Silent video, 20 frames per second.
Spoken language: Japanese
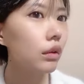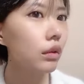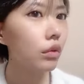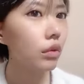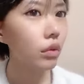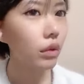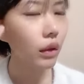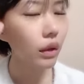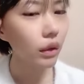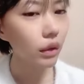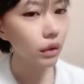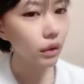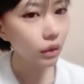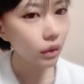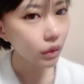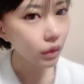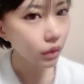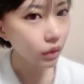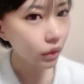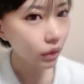お元気
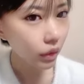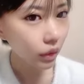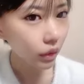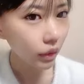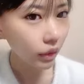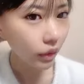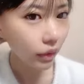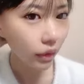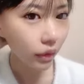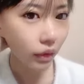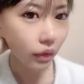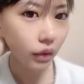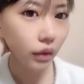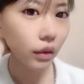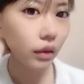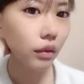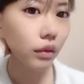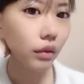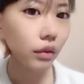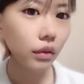でしたね
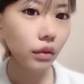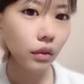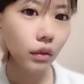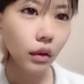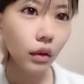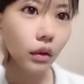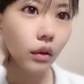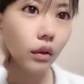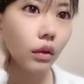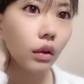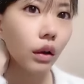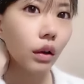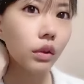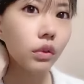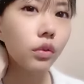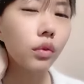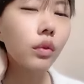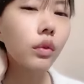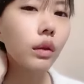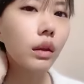あ
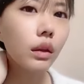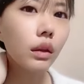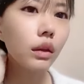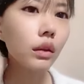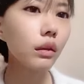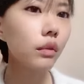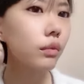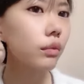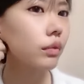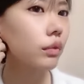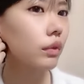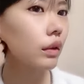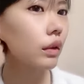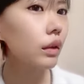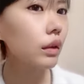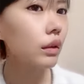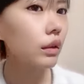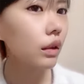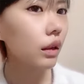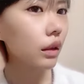そうなんや
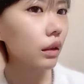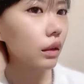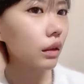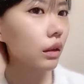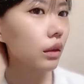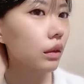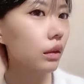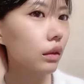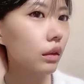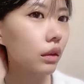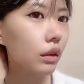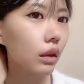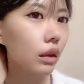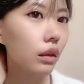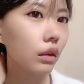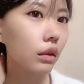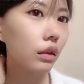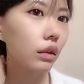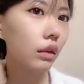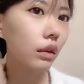最近遅
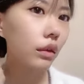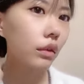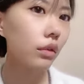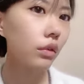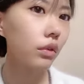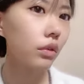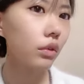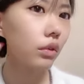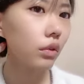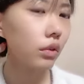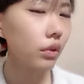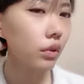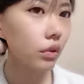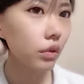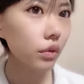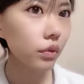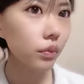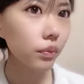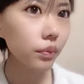延してるんよく